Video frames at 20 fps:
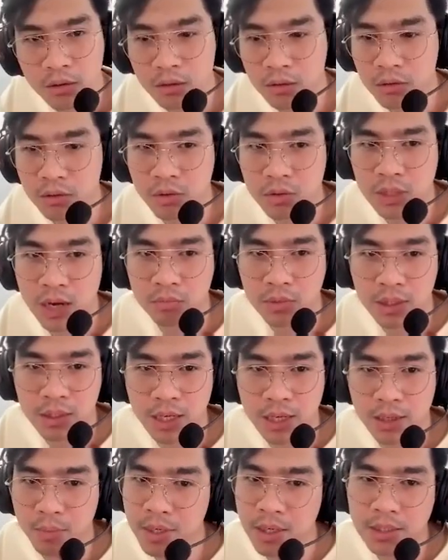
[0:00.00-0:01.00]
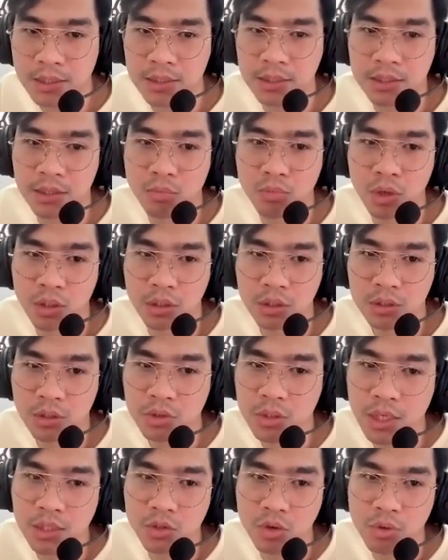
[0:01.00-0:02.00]
không sao thế mày đã biết lấy cái gì để sống luôn
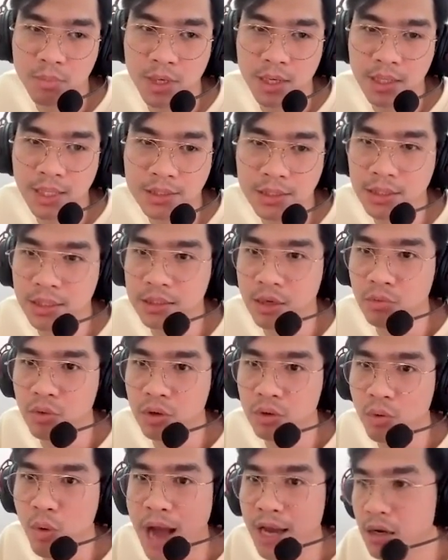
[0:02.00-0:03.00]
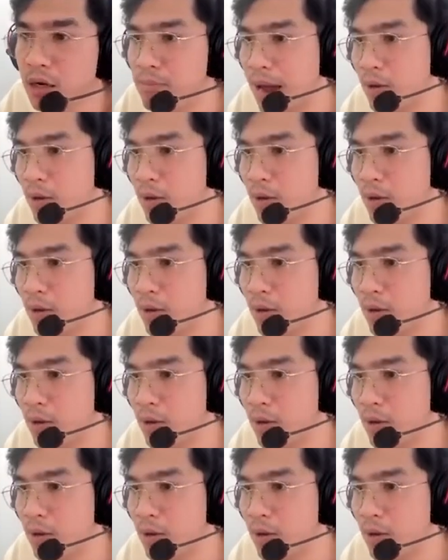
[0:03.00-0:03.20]
chưa hình dung mà mày lấy cái gì để sống luôn qua cái cơn bạo